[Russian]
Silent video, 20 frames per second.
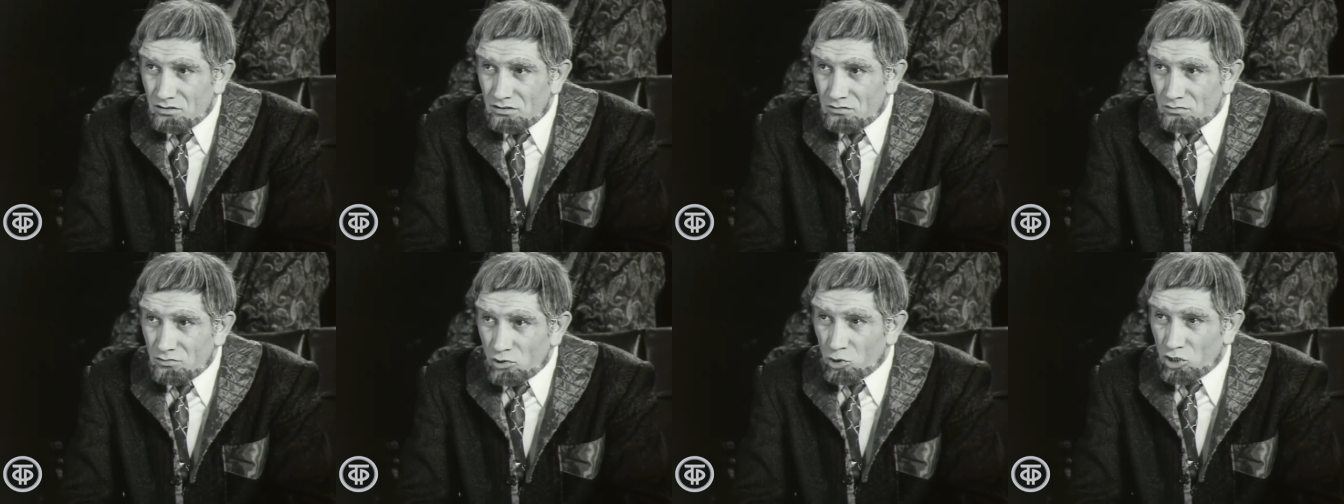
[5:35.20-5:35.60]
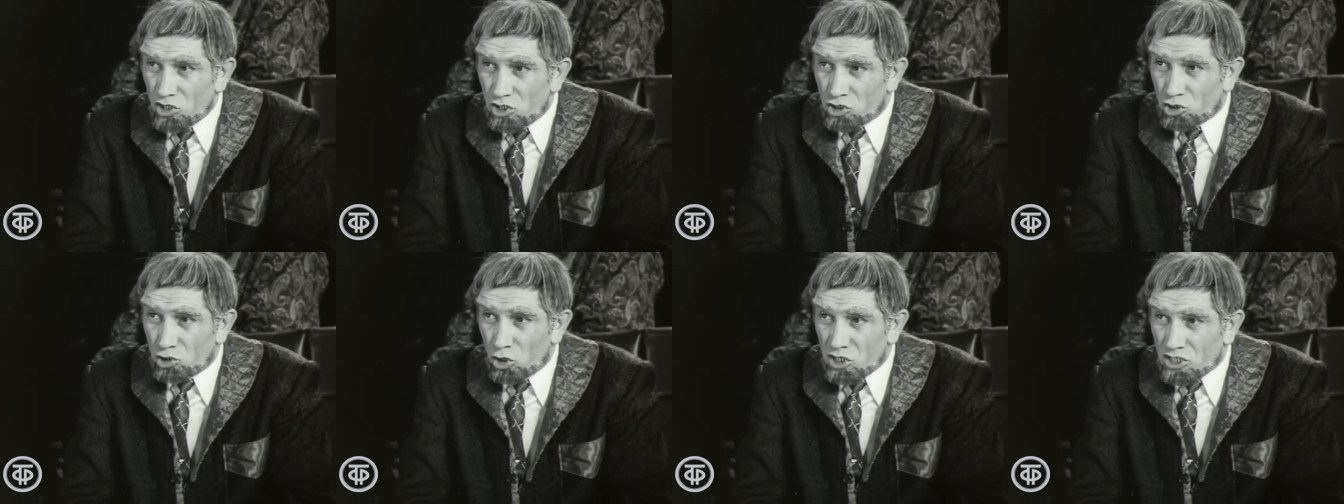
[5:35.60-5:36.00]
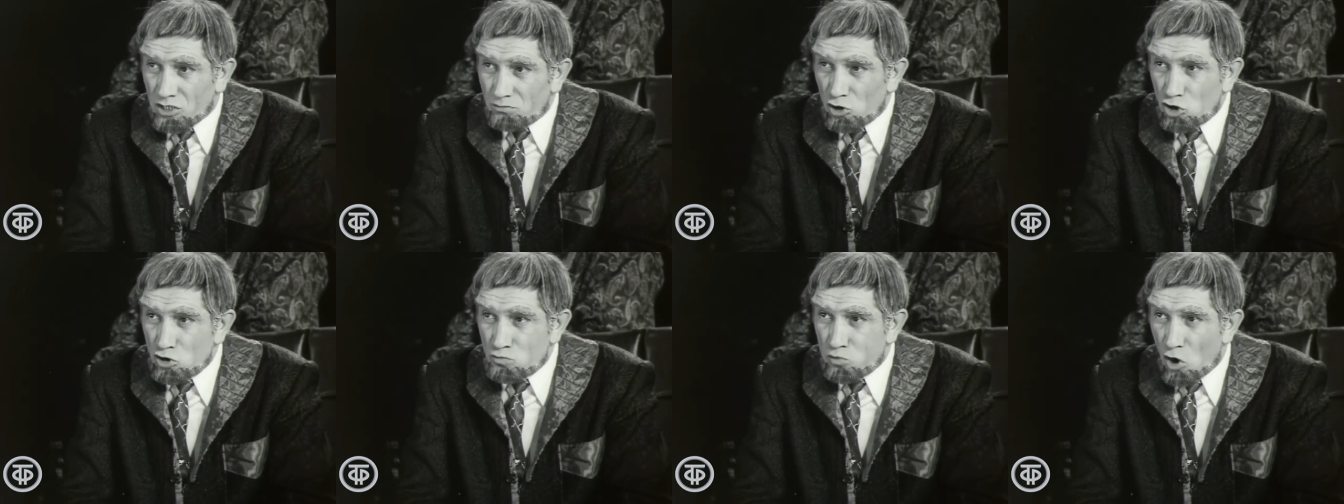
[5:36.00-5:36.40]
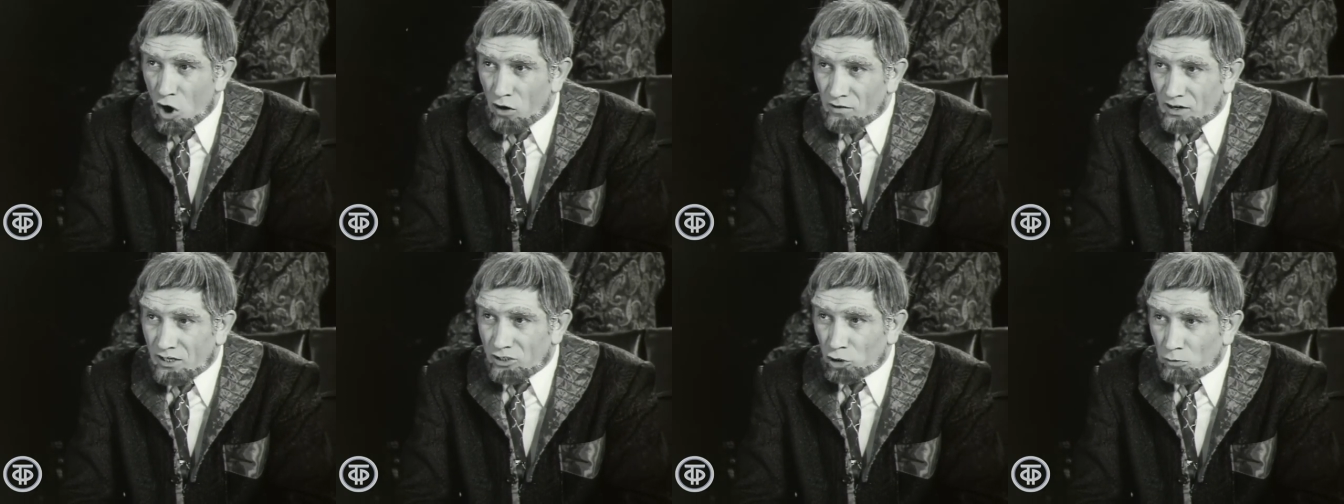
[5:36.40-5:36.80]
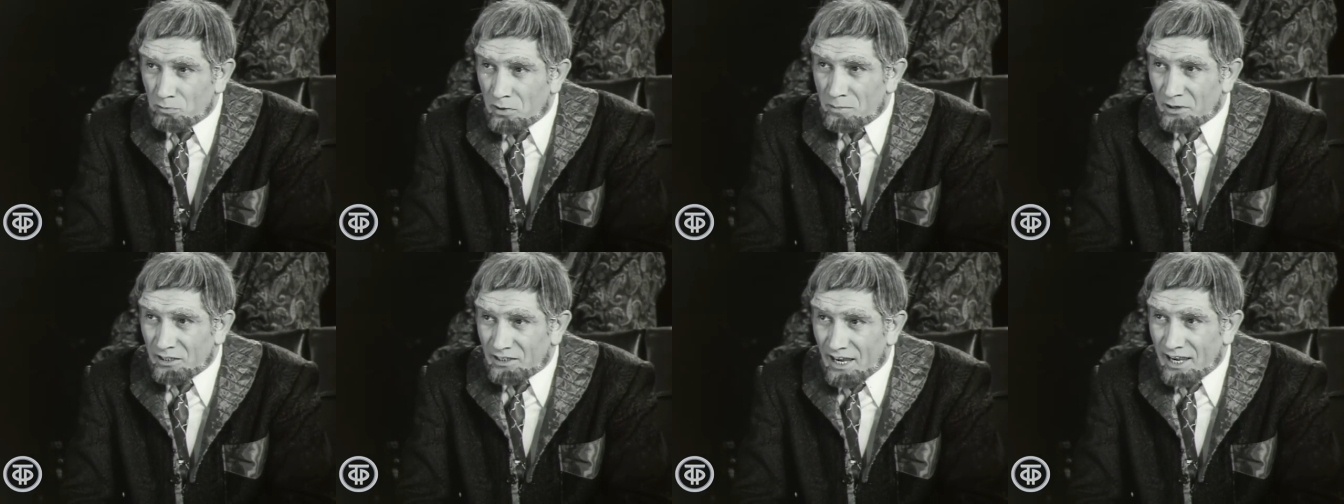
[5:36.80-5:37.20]
Мы уничтожим любого, кто
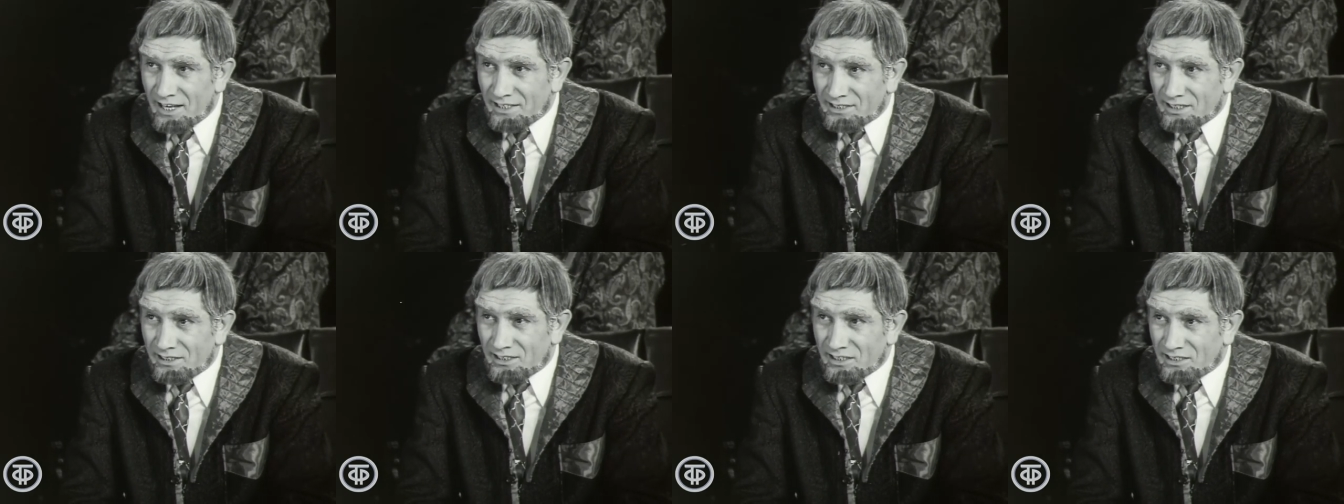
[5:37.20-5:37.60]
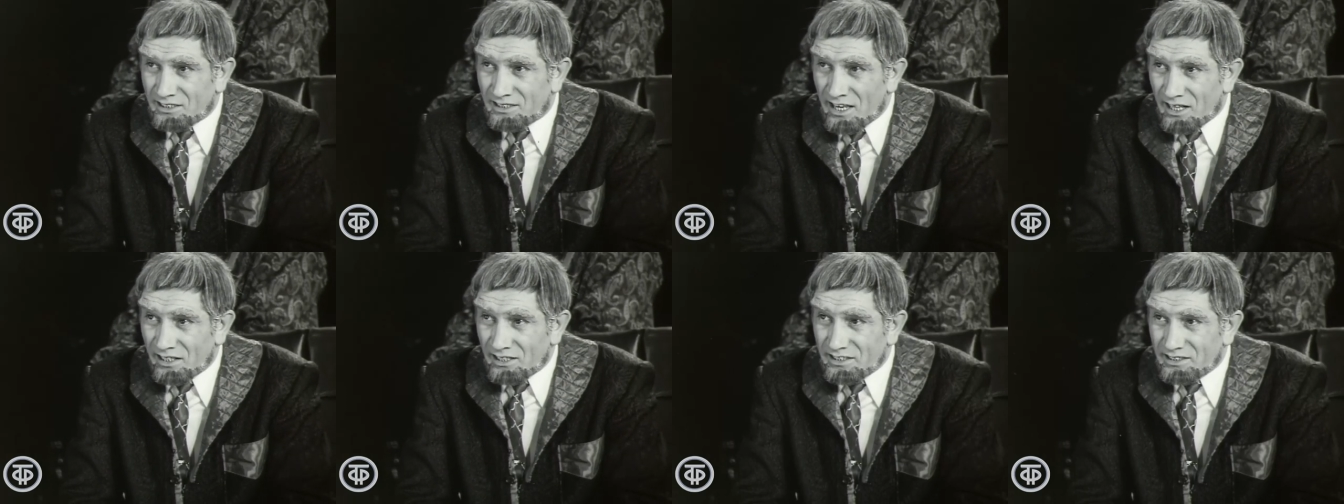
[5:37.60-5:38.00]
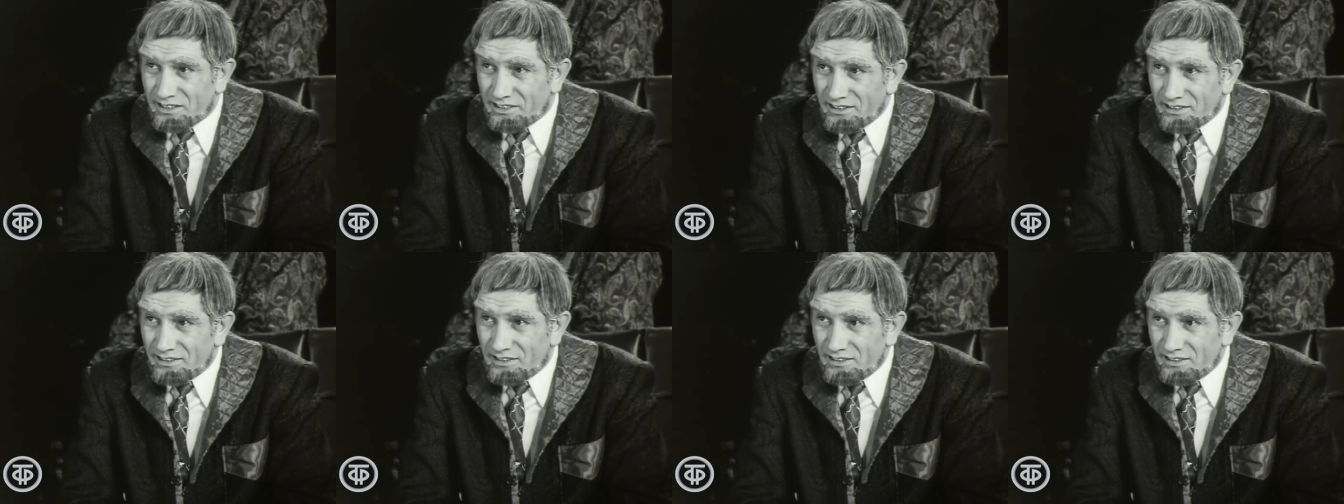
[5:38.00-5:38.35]
попытается это сделать.